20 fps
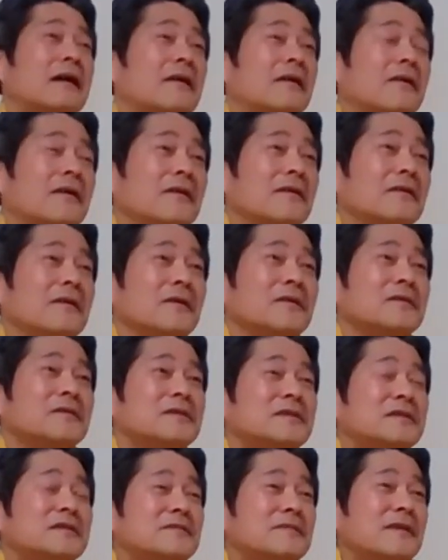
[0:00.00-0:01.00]
おう、
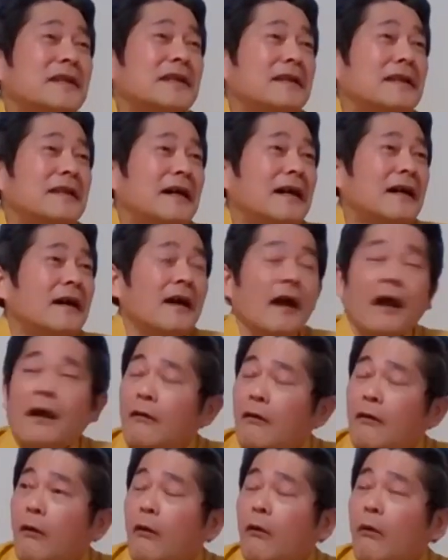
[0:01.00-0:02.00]
すまねえな。
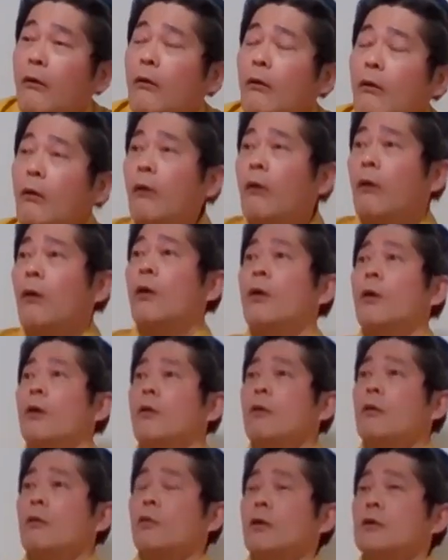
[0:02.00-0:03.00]
あ
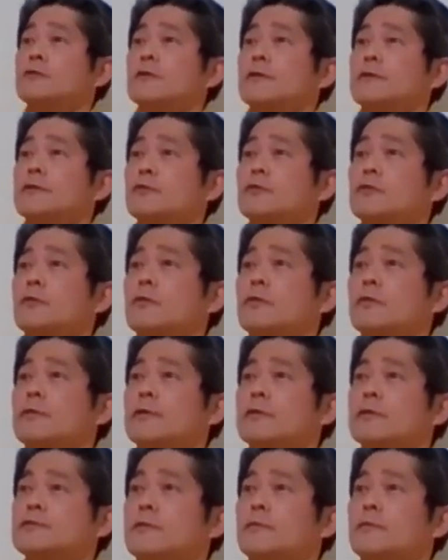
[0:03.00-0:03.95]
これは先ほどのお客